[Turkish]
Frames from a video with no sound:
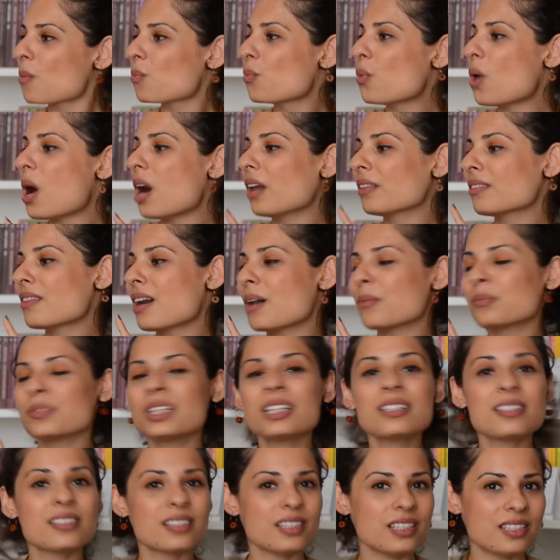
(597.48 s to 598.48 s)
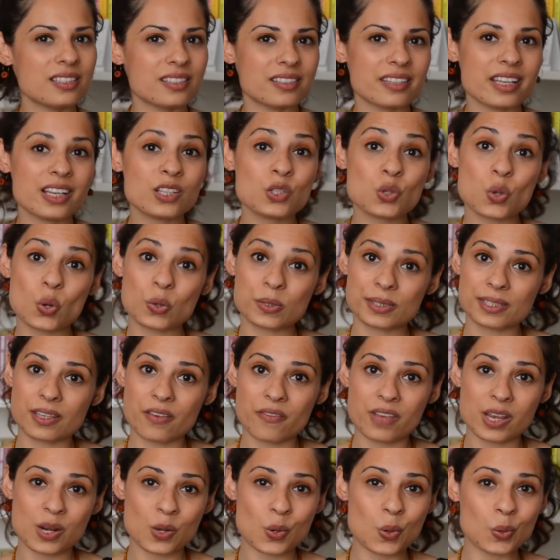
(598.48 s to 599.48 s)
Bu anlamda sis de çok
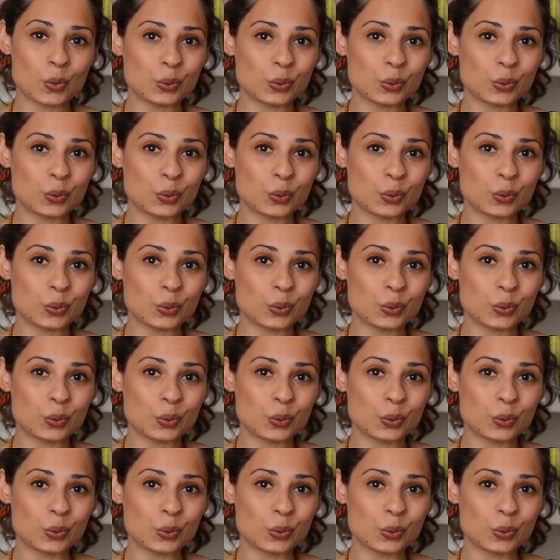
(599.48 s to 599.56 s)
severek